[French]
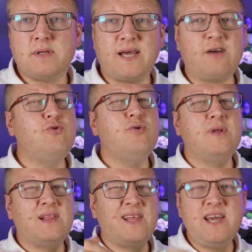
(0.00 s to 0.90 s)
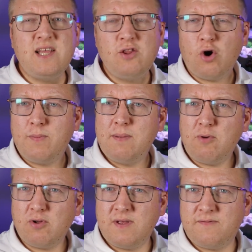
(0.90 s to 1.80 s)
Il y a eu
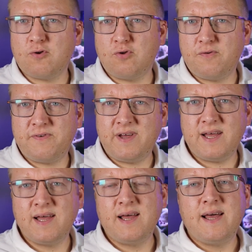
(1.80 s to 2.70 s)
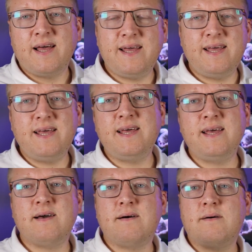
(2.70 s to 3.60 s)
énormément d'efforts de fait
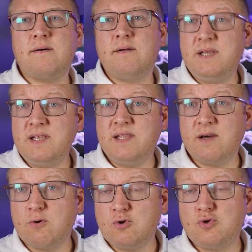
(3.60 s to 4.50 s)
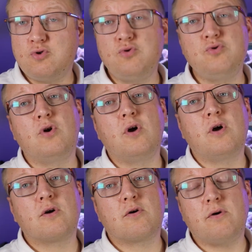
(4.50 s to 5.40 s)
et euh, l'idée reçue
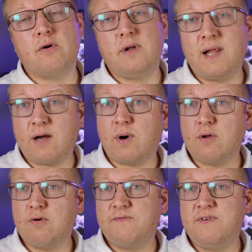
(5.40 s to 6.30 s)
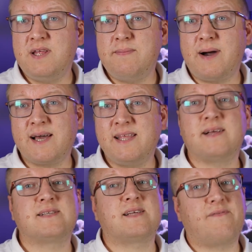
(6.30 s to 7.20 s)
que l'aquariophilie marine,
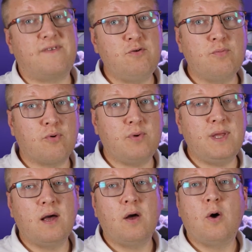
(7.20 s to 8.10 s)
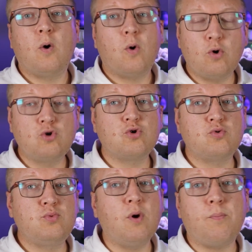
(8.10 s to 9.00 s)
ça fait du bruit,
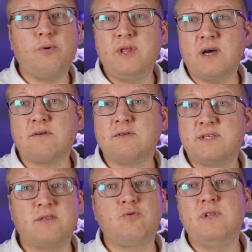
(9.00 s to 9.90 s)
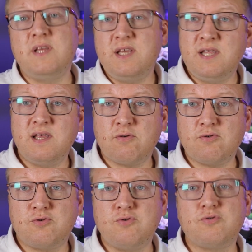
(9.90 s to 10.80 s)
aujourd'hui on peut dire que c'est une idée
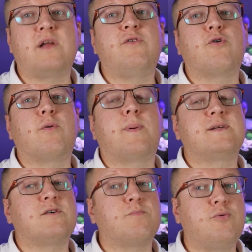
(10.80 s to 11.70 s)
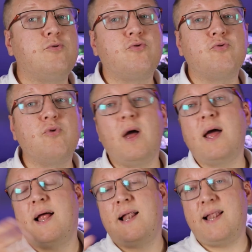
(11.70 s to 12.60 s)
reçue, ça ne représente plus du tout
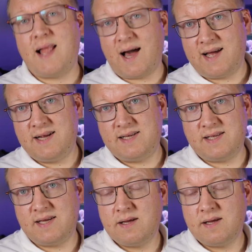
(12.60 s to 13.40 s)
la réalité.